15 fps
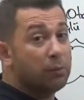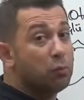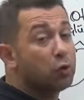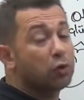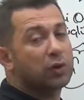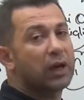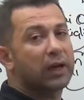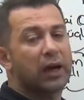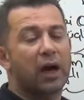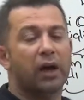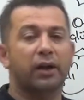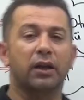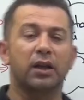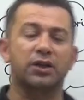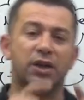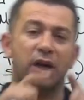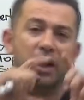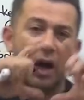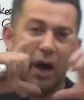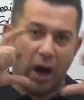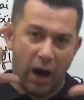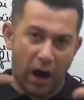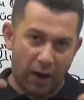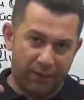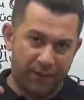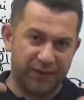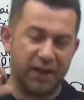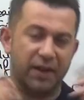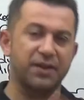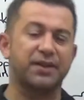mutlaka arkadaşlar
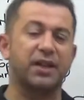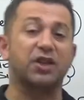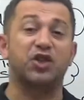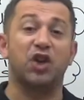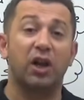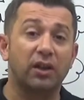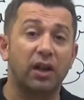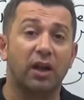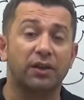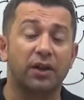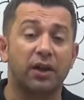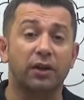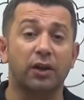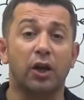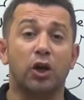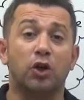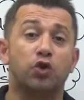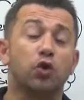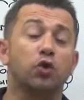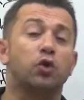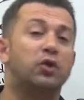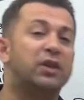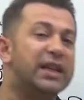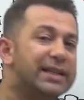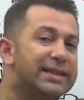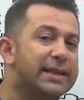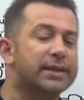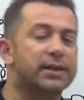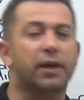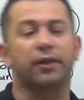hafızanızda canlandırın. Çünkü
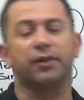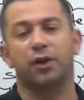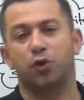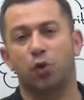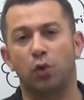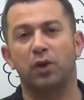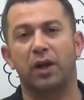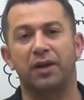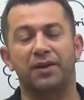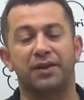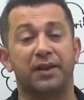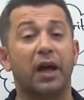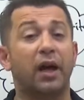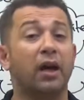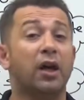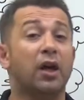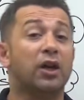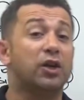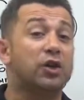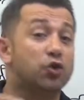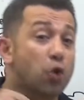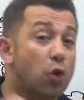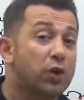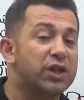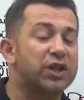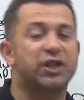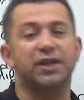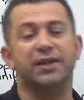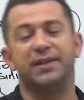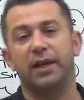dilsiz harita sorularınızda çok
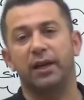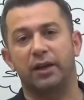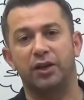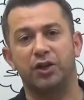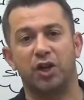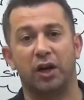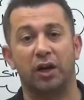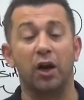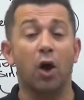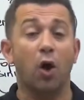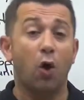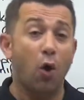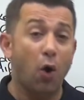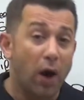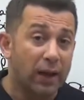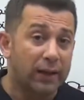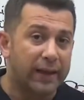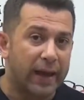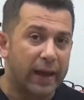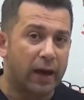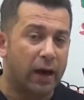işinize yarayacak. O halde